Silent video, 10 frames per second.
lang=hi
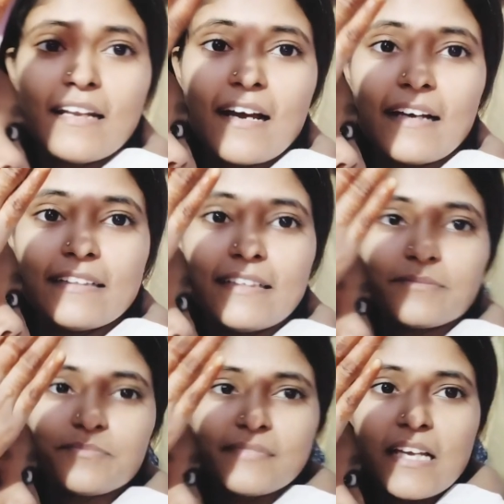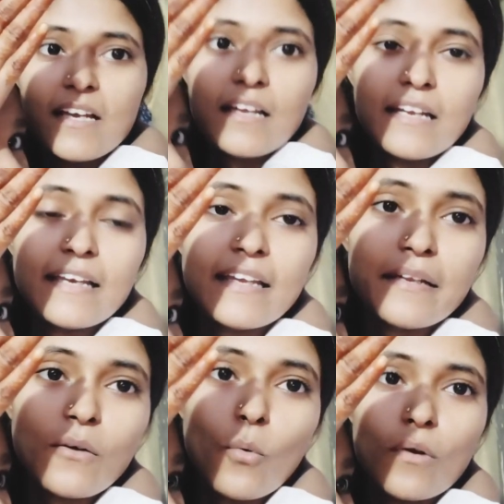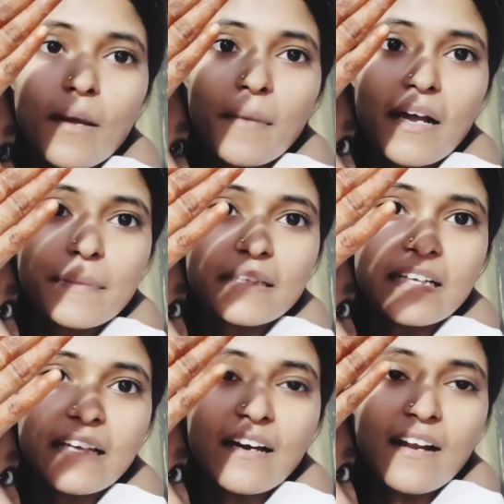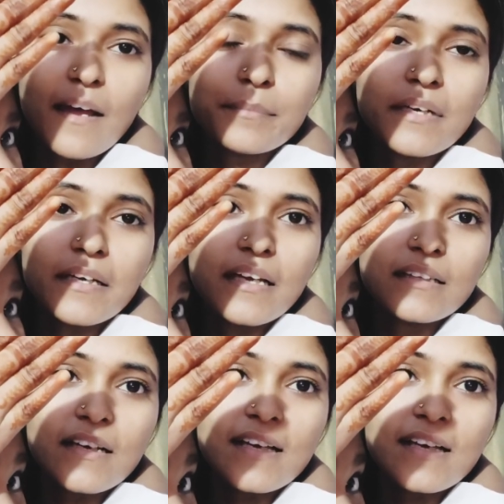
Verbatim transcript: लगाई थी लेकिन कौन हमारा पता नहीं ख़राब था क्या था कि